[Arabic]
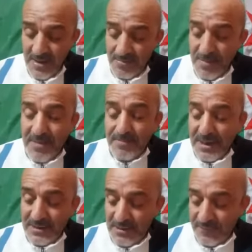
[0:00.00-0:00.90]
ما
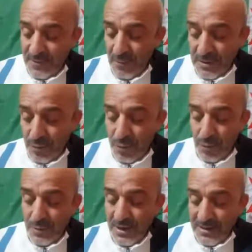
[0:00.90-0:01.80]
بعد في وقت
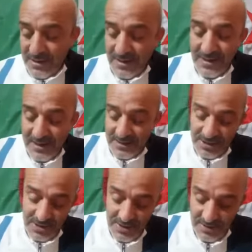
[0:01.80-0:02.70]
كورونا كاين اللي
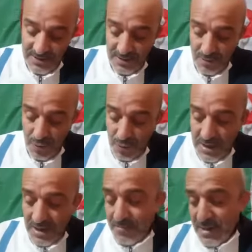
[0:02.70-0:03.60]
خرجت عليه وكاين
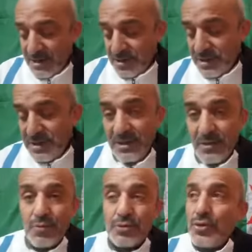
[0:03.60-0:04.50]
اللي ما خرجتش عليه
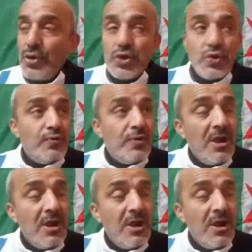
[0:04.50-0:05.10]
كون تروح تشوف